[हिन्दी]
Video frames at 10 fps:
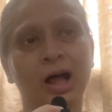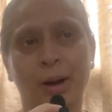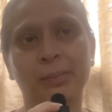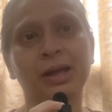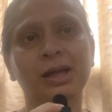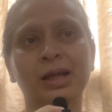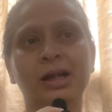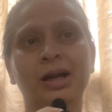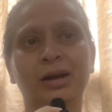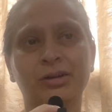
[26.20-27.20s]
हमें
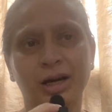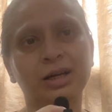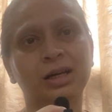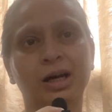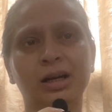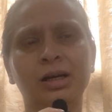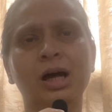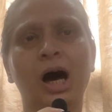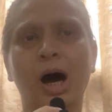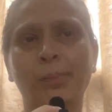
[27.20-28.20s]
डट कर
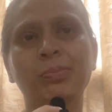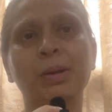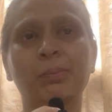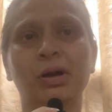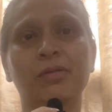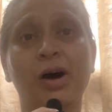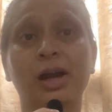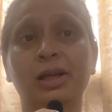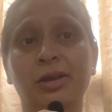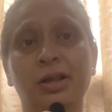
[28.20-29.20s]
अपने
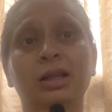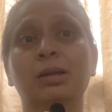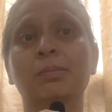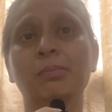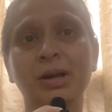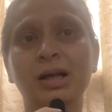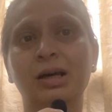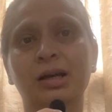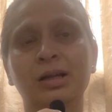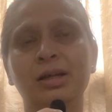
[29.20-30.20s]
परिवार के साथ
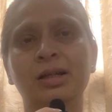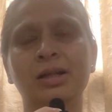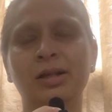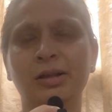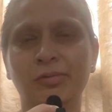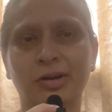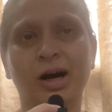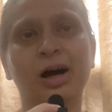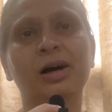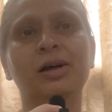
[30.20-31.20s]
मिलकर
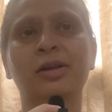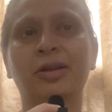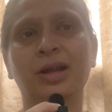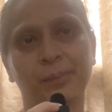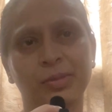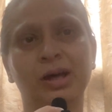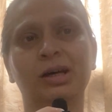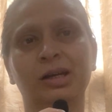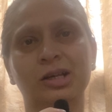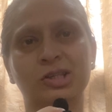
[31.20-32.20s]
उसका सामना
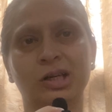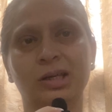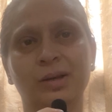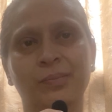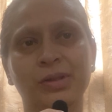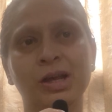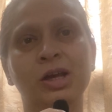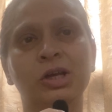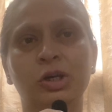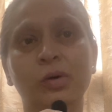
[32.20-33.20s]
करना चाहिए
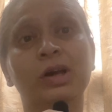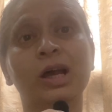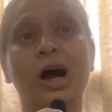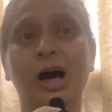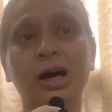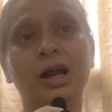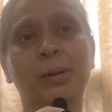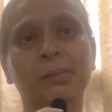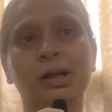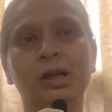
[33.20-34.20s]
क्योंकि अगर
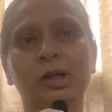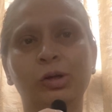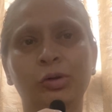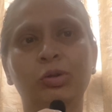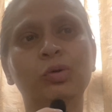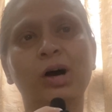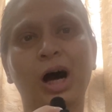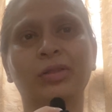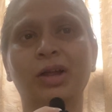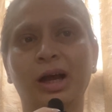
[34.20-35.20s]
हमें कोई दुख
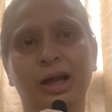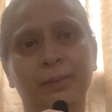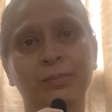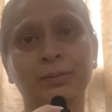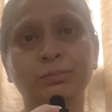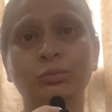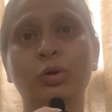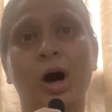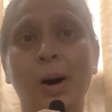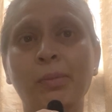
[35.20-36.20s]
आता है तो
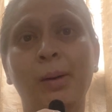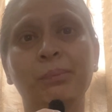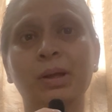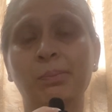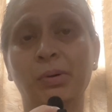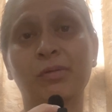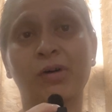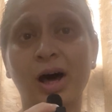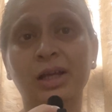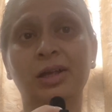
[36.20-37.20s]
हम अपने
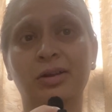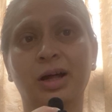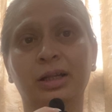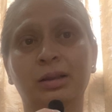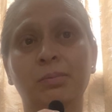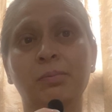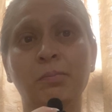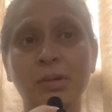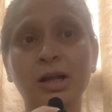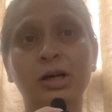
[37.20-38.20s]
परिवार के साथ
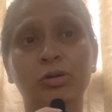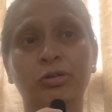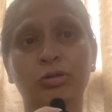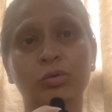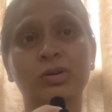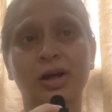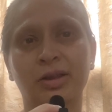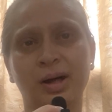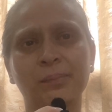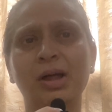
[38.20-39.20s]
मिलकर उस दुख का
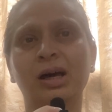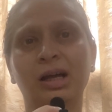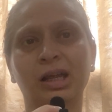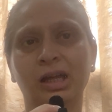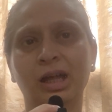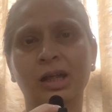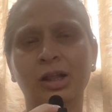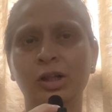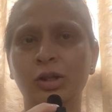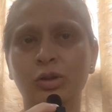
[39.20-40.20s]
सामना करेंगे
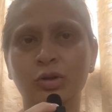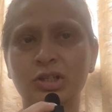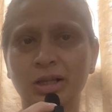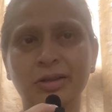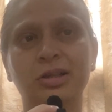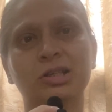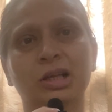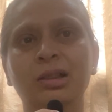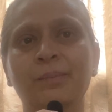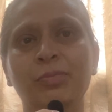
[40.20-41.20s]
तो जल्द से
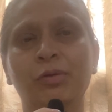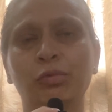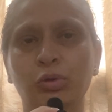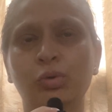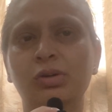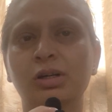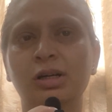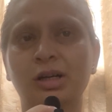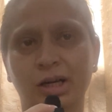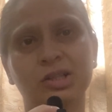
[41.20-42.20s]
जल्द वो दुख
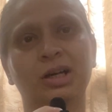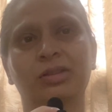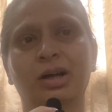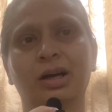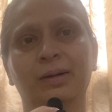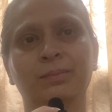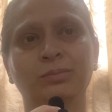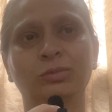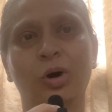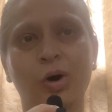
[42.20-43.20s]
कट जाता है
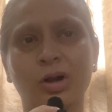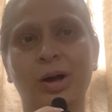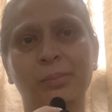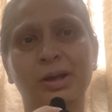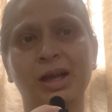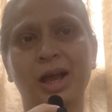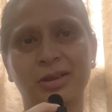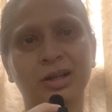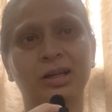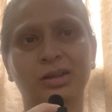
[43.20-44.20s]
और हमें
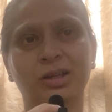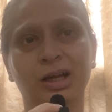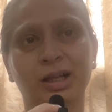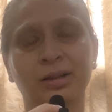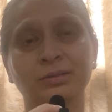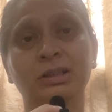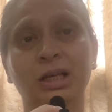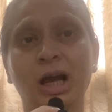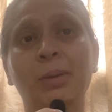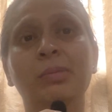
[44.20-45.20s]
ऐसा लगता है
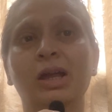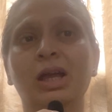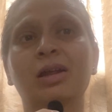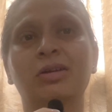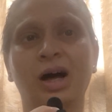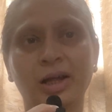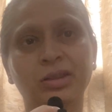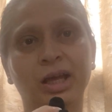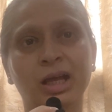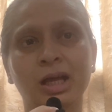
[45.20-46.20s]
कि हम एक
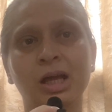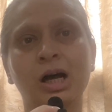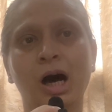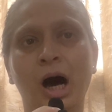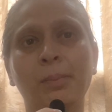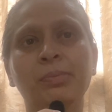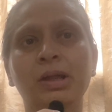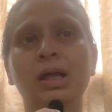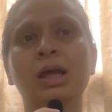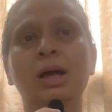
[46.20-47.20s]
साथ हैं
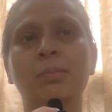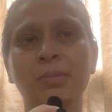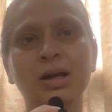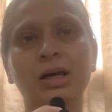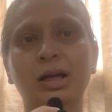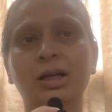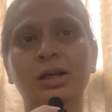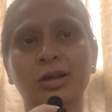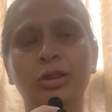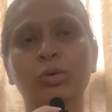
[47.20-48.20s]
हमने मिलकर
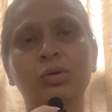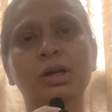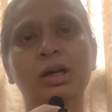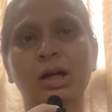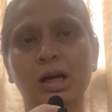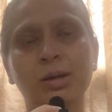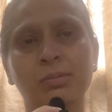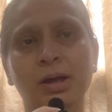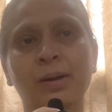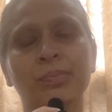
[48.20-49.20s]
इस दुख की गड़ी
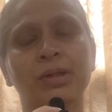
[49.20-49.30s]
में